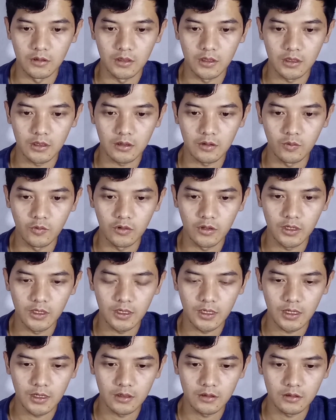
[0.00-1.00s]
Nah,
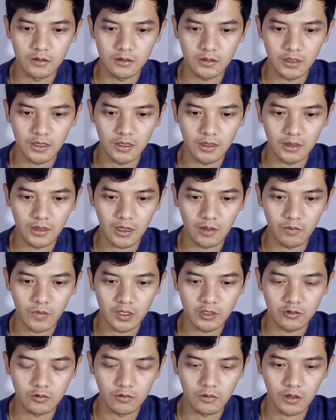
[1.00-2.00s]
kemudian kita
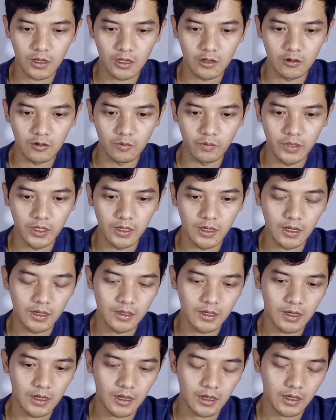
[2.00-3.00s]
masukkan
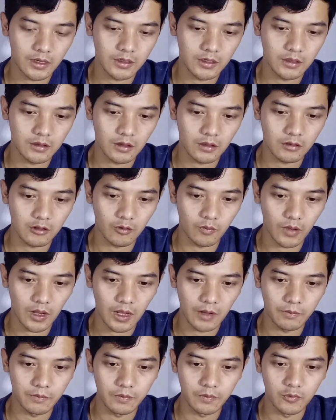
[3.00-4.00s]
nominal yang akan kita top
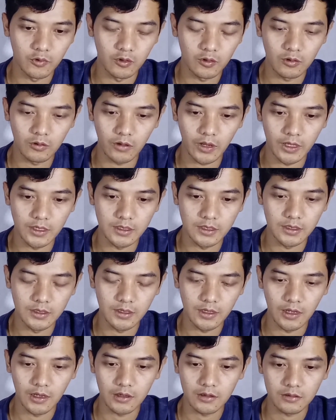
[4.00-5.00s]
up untuk ads
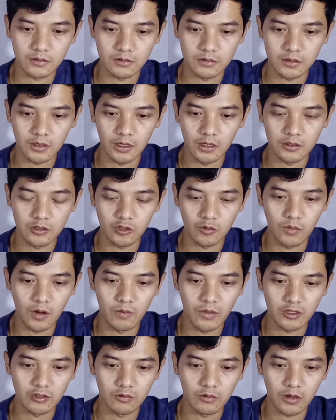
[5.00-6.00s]
ini ya Saya coba
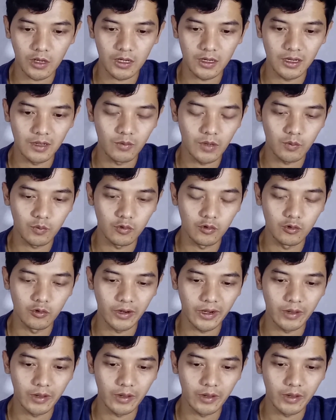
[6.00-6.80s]
masukkan 50.000.